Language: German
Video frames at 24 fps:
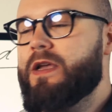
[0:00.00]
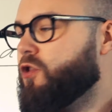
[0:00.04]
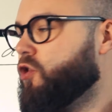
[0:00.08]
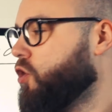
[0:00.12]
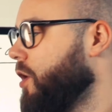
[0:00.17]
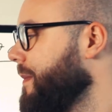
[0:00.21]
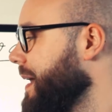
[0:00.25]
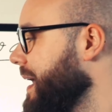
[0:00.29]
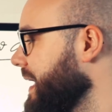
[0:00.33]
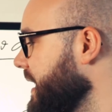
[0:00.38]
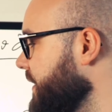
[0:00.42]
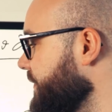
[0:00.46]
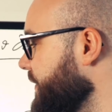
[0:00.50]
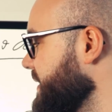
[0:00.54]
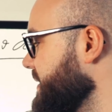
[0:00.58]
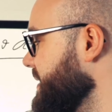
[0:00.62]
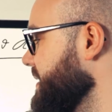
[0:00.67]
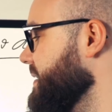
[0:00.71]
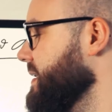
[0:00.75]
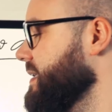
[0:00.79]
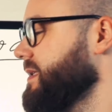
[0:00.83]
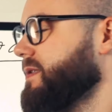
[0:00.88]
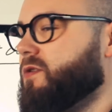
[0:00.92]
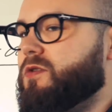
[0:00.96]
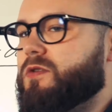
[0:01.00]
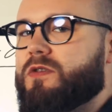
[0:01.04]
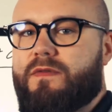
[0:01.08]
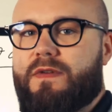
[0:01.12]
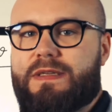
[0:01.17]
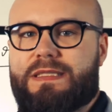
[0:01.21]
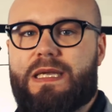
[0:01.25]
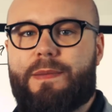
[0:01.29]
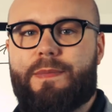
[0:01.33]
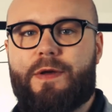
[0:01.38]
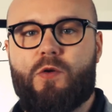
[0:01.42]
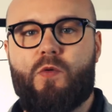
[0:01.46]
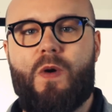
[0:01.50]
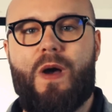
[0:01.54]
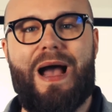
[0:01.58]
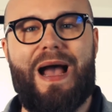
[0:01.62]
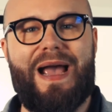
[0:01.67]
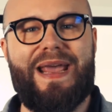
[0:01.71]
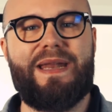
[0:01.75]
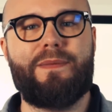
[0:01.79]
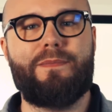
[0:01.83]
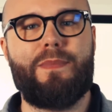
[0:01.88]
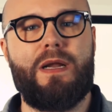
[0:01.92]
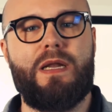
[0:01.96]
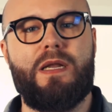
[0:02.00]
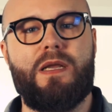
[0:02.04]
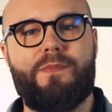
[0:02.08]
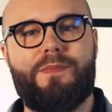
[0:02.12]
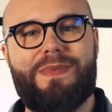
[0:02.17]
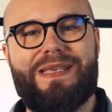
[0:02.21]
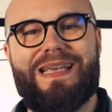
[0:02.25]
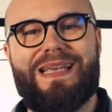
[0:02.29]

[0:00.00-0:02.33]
Normalerweise siehst du sowas aber nur einmal im